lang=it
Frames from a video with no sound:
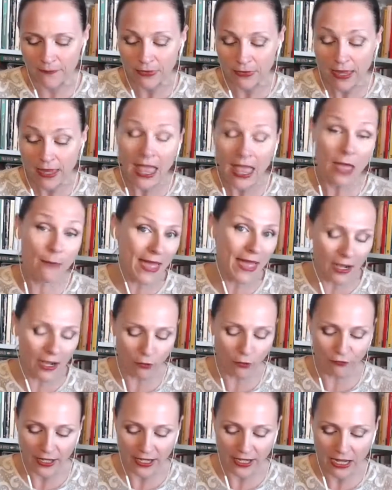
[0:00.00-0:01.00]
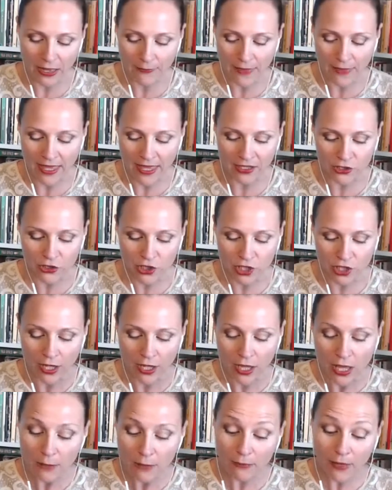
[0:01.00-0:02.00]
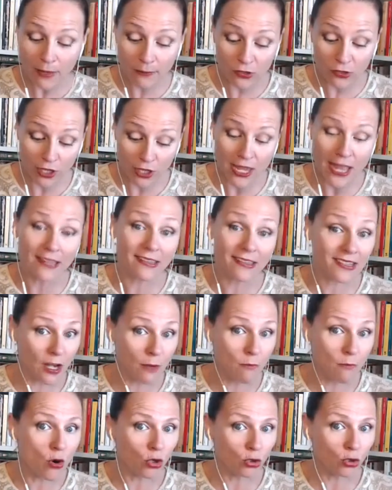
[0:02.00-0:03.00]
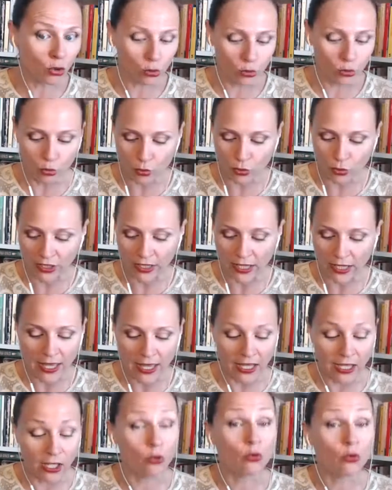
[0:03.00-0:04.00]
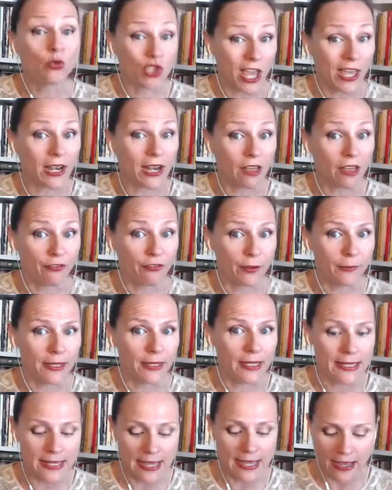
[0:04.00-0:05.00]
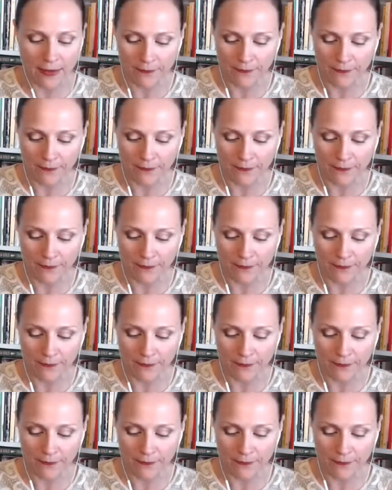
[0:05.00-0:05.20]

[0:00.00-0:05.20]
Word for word: È bello fare la manager, ma bisogna essere molto duri e rinunciare alla famiglia.